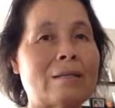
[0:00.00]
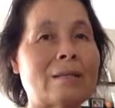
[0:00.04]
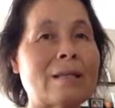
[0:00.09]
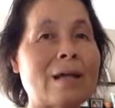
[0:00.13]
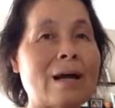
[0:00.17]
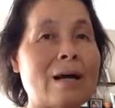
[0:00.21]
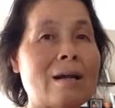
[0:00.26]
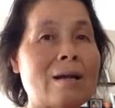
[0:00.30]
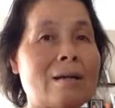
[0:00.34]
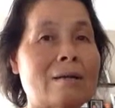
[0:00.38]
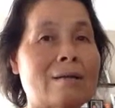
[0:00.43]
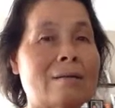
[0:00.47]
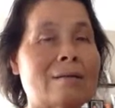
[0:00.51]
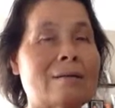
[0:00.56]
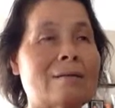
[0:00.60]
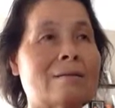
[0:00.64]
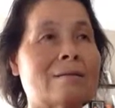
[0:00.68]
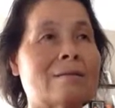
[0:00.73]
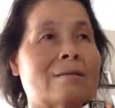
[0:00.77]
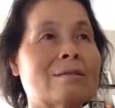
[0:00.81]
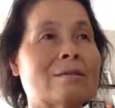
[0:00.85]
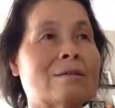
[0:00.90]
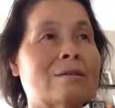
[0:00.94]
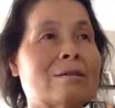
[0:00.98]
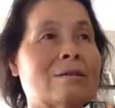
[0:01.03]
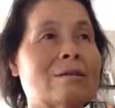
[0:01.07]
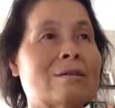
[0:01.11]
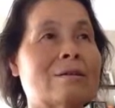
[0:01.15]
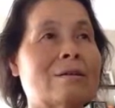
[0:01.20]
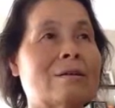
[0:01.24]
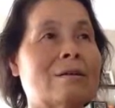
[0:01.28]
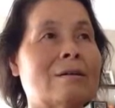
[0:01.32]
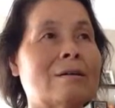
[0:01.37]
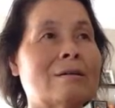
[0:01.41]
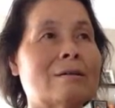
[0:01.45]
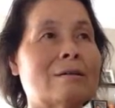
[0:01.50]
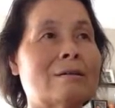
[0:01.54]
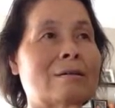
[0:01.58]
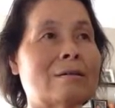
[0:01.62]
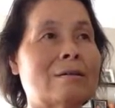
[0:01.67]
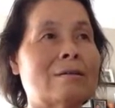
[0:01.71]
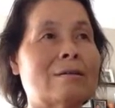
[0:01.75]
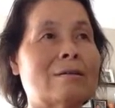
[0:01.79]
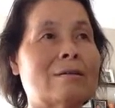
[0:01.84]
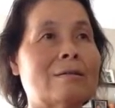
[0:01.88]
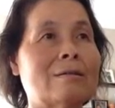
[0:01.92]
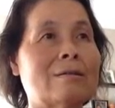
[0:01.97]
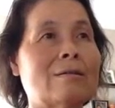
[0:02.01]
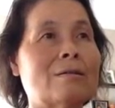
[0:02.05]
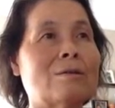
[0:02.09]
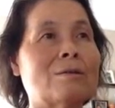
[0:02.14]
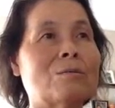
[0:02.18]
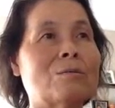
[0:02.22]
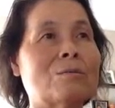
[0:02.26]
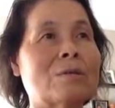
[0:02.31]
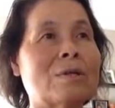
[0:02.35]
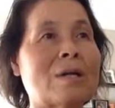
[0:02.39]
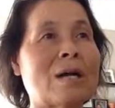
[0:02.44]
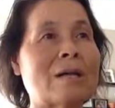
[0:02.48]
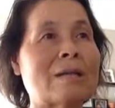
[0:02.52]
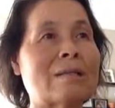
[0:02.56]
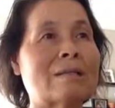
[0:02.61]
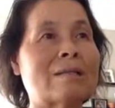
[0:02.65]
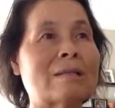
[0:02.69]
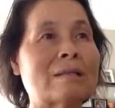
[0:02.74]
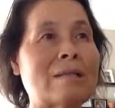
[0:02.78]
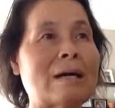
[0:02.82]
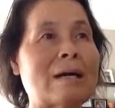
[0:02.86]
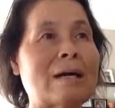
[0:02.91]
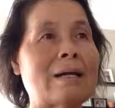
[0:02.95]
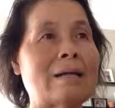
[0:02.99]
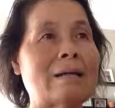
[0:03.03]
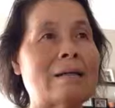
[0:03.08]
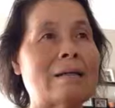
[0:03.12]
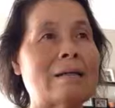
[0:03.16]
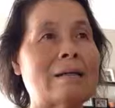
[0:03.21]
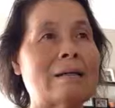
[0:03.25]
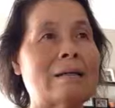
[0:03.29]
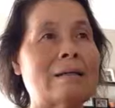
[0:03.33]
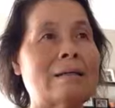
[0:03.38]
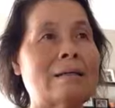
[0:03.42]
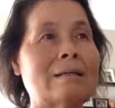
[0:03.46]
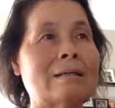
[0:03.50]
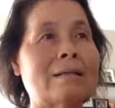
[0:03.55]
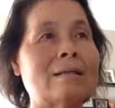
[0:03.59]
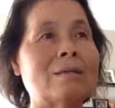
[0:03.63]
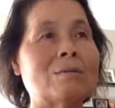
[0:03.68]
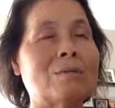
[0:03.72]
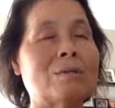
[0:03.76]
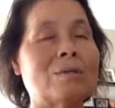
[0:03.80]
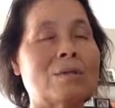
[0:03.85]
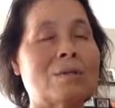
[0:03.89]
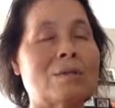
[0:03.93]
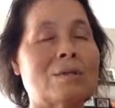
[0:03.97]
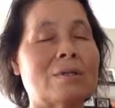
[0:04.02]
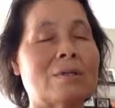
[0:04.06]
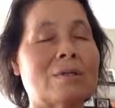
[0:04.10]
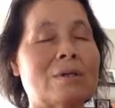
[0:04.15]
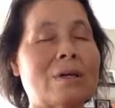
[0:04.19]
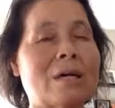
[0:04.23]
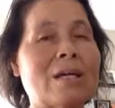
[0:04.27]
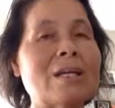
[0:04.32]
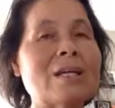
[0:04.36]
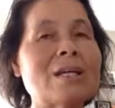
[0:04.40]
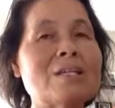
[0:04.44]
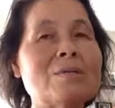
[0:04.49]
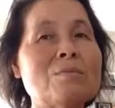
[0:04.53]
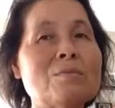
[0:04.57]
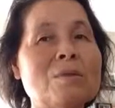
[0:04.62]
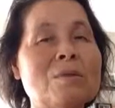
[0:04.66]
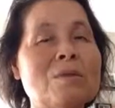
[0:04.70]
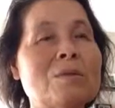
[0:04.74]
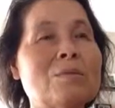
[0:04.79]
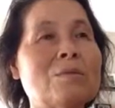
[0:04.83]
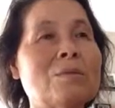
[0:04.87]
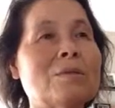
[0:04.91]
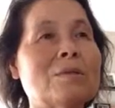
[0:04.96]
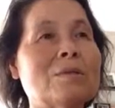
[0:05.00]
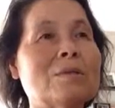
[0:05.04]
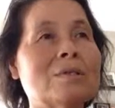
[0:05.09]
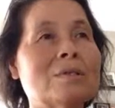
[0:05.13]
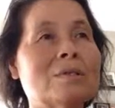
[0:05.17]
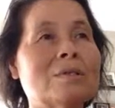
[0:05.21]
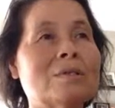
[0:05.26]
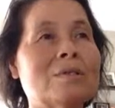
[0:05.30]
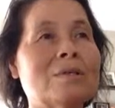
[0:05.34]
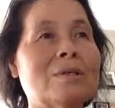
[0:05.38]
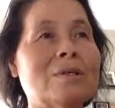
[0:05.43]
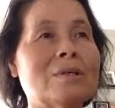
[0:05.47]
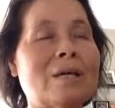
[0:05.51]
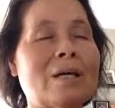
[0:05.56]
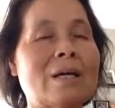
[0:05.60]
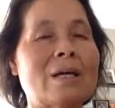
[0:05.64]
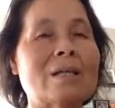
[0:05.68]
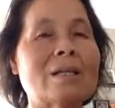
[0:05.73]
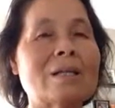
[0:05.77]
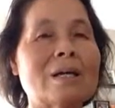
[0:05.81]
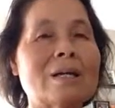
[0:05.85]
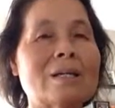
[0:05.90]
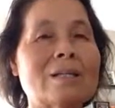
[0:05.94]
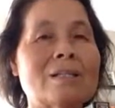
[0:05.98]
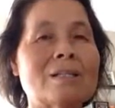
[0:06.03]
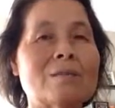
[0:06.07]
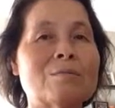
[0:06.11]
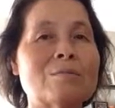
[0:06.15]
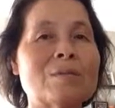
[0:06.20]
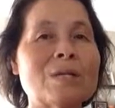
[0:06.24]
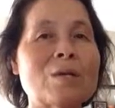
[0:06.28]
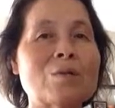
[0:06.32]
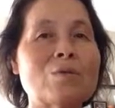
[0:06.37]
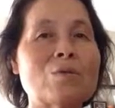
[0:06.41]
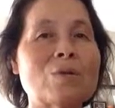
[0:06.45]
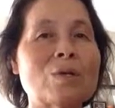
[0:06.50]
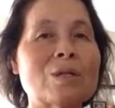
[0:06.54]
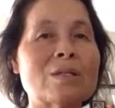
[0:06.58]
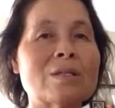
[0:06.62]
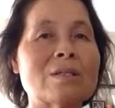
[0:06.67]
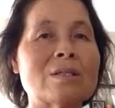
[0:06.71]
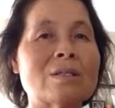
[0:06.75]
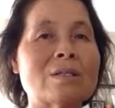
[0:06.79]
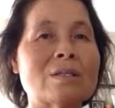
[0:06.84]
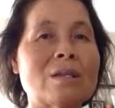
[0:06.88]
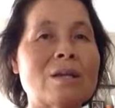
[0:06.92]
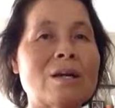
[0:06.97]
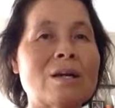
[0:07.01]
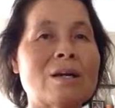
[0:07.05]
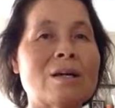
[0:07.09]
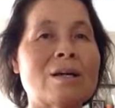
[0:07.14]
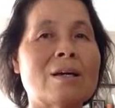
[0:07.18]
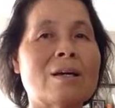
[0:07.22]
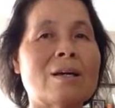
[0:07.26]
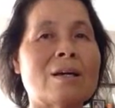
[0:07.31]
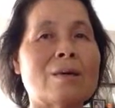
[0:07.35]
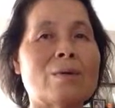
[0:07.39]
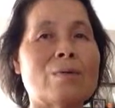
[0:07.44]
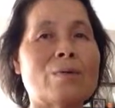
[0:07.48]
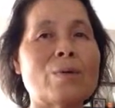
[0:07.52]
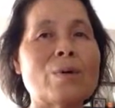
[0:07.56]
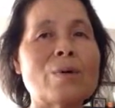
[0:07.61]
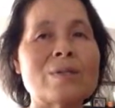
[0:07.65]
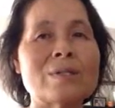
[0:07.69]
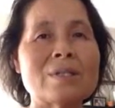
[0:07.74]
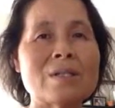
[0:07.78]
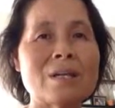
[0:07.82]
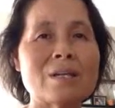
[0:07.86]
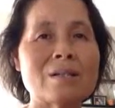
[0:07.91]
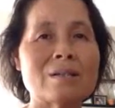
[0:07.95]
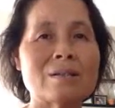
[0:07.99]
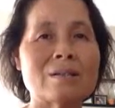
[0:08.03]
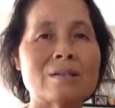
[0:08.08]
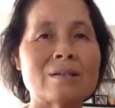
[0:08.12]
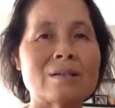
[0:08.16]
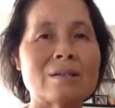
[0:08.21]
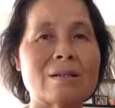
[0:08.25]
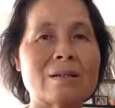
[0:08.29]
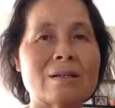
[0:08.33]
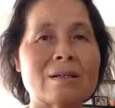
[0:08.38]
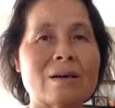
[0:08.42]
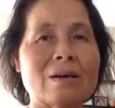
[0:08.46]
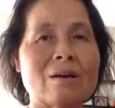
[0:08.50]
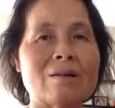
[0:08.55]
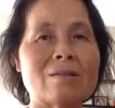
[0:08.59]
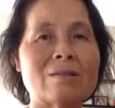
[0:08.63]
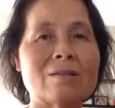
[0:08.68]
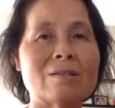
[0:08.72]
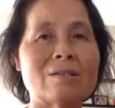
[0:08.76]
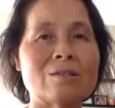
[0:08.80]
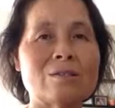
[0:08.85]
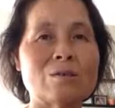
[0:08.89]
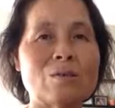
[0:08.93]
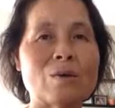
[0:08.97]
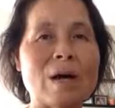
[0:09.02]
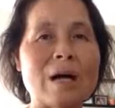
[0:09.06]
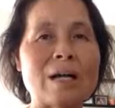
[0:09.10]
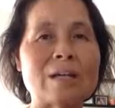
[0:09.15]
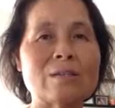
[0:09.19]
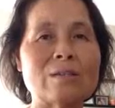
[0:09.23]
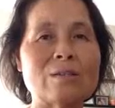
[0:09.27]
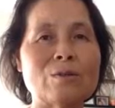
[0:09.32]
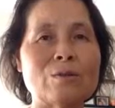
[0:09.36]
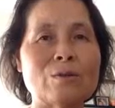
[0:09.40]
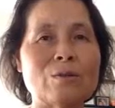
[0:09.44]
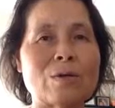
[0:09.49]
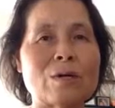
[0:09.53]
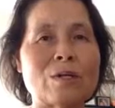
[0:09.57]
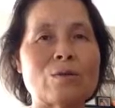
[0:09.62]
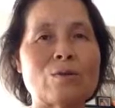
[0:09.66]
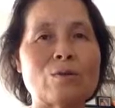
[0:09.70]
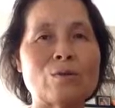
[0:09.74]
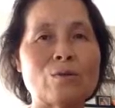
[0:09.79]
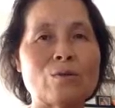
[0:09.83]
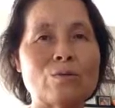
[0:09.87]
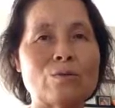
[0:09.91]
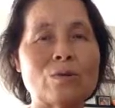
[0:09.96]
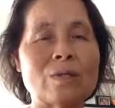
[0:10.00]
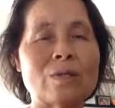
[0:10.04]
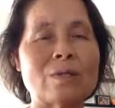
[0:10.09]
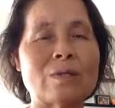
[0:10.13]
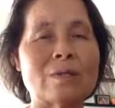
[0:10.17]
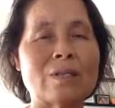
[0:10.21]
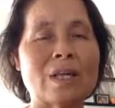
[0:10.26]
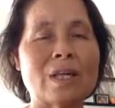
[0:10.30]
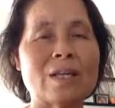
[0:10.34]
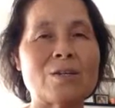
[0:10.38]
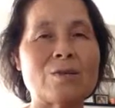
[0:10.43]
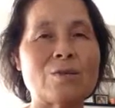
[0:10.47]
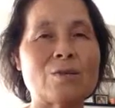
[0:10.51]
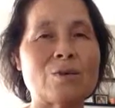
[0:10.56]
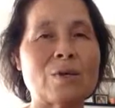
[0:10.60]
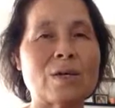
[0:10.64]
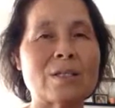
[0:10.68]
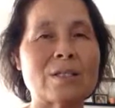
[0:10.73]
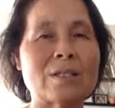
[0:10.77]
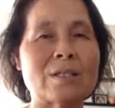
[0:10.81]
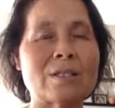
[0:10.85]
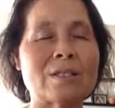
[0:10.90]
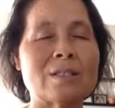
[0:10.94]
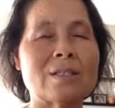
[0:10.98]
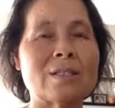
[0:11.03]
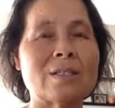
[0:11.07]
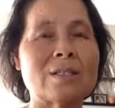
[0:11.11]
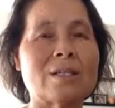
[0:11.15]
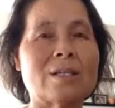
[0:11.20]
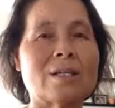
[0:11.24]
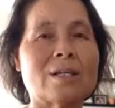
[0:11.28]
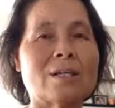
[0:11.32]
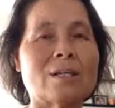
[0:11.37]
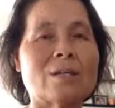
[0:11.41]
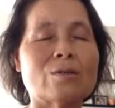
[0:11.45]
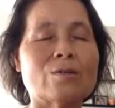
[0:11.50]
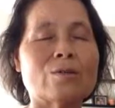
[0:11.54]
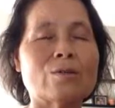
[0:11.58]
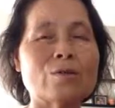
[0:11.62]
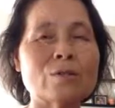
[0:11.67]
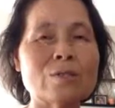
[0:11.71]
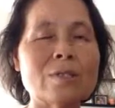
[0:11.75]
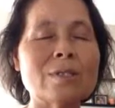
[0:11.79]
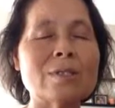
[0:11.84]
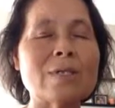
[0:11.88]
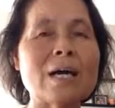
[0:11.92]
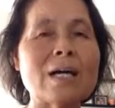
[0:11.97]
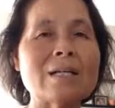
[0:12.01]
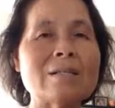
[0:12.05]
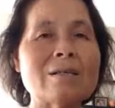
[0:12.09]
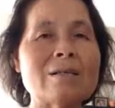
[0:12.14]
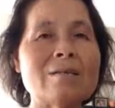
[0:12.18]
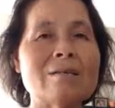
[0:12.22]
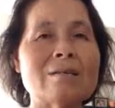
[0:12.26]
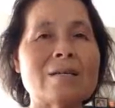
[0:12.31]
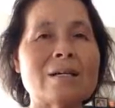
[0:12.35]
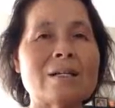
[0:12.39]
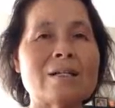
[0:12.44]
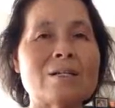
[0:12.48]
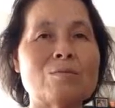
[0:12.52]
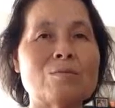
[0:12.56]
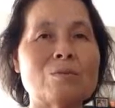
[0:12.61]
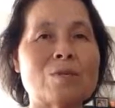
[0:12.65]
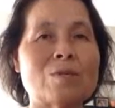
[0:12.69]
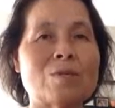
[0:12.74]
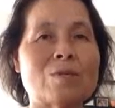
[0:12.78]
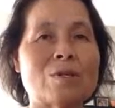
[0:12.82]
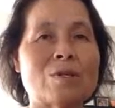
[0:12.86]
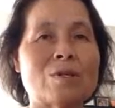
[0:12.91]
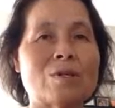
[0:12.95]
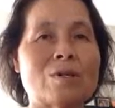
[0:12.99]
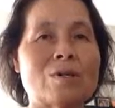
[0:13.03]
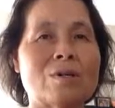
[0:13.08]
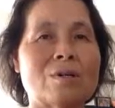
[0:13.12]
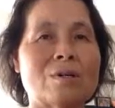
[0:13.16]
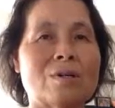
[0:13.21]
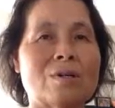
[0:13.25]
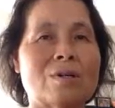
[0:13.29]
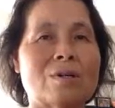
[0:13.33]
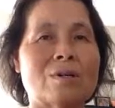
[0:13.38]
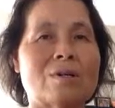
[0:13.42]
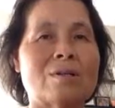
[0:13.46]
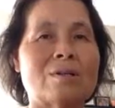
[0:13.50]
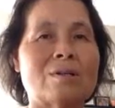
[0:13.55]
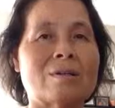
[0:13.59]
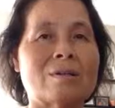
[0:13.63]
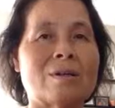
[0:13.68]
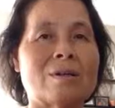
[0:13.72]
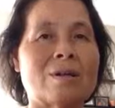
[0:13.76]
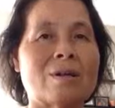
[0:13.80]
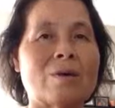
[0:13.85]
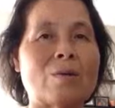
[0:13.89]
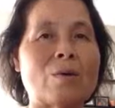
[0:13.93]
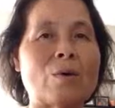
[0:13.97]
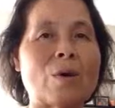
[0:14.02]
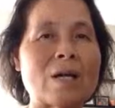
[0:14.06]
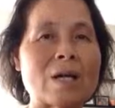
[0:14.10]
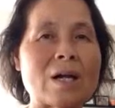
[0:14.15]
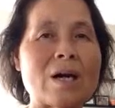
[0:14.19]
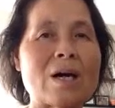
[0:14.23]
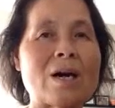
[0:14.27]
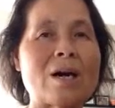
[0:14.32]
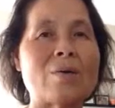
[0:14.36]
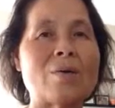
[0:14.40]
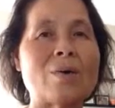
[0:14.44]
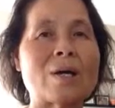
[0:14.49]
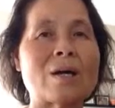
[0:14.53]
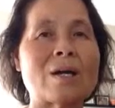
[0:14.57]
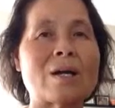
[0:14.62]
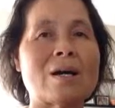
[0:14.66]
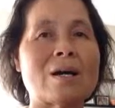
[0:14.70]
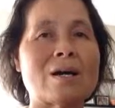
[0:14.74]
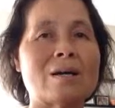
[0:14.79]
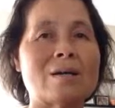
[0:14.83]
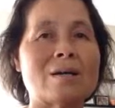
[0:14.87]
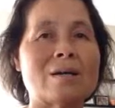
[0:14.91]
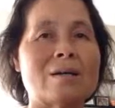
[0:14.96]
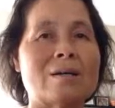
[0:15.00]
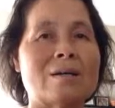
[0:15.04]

딸, 저, 여러분 아들, 딸 잃어버리 하나님이 잃어버리셔서 애타게 지금 찾고 계시는데 왜 그냥 억지로 강제로라도 우리를 데리고 가실지 굳이 사정을 하시면서 그렇게 와라 와라